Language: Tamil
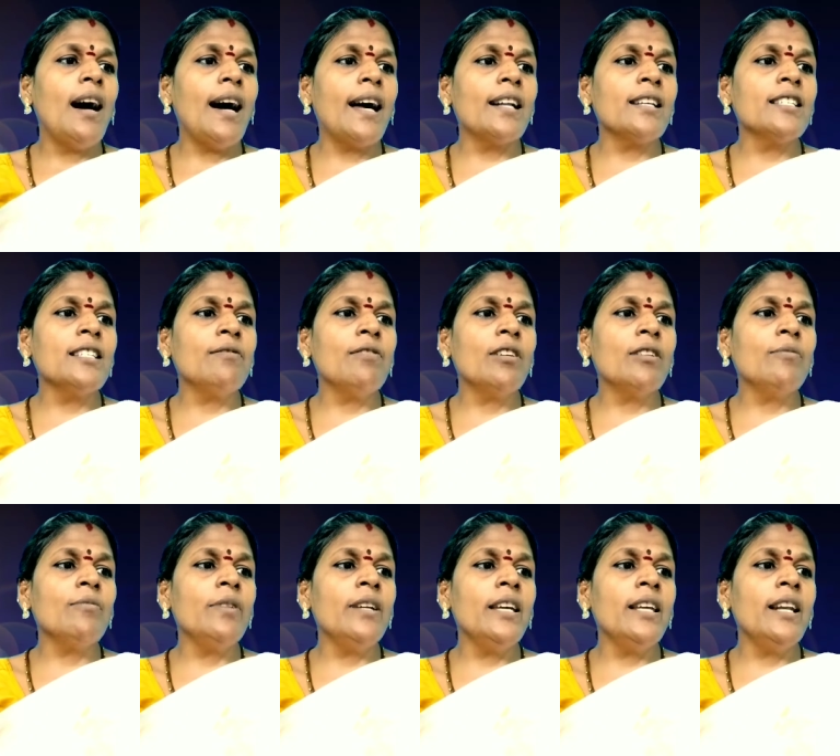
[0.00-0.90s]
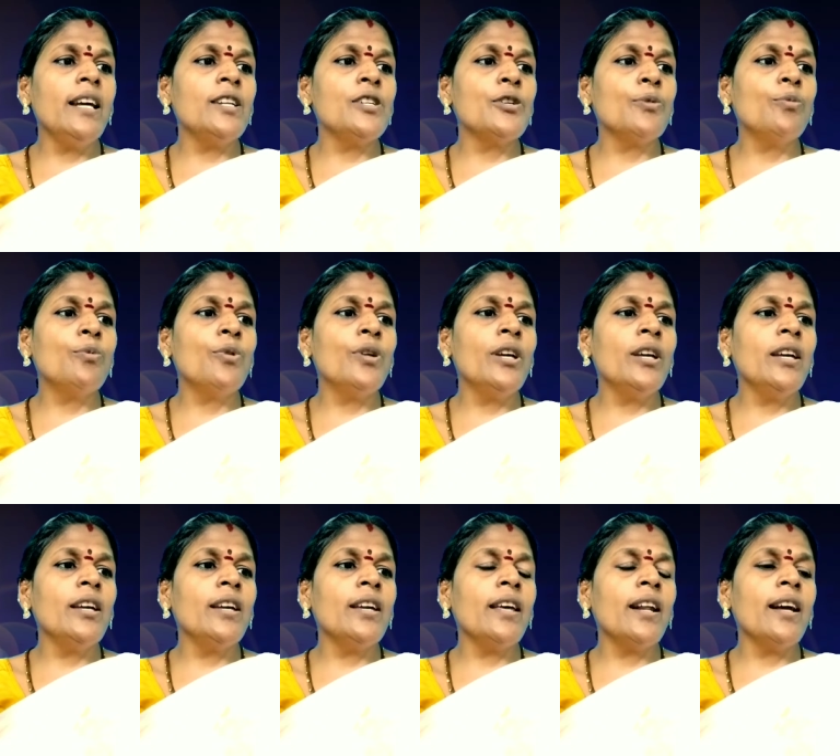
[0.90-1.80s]
அரசவனம் நீரேற்றகுடி
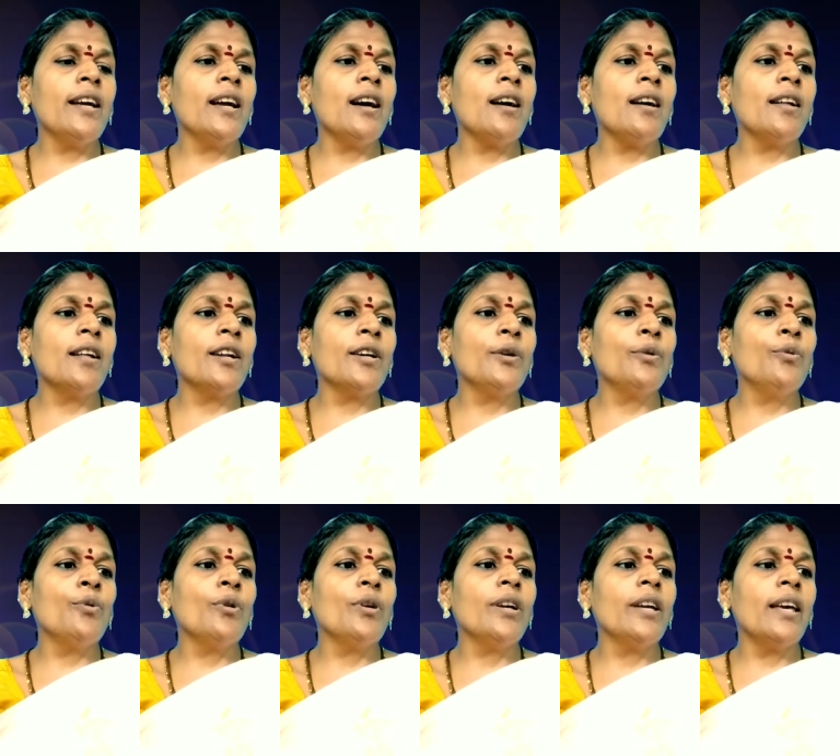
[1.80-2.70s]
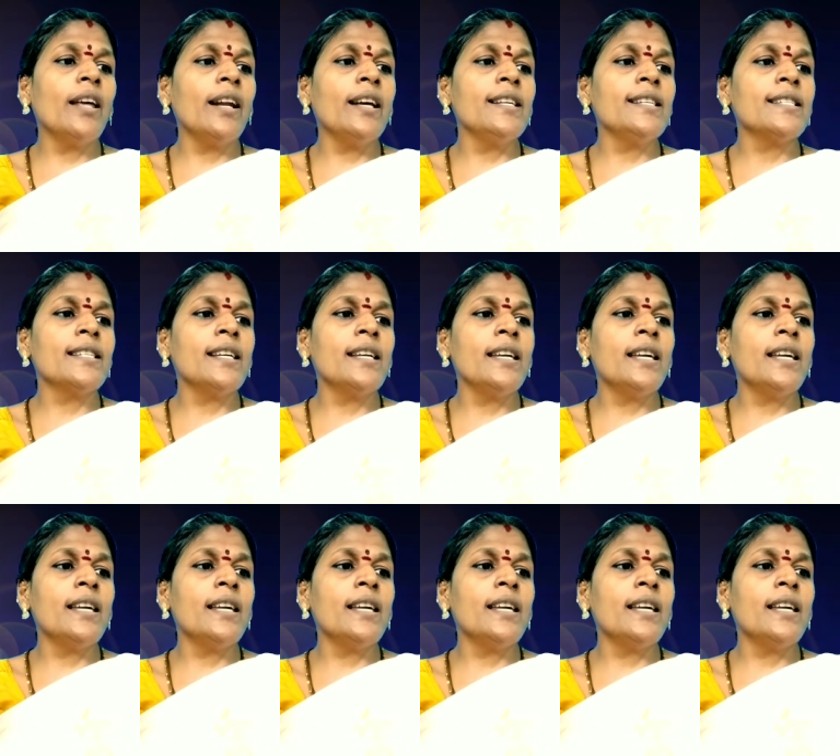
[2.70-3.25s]
இறையானரையூர் இறைசை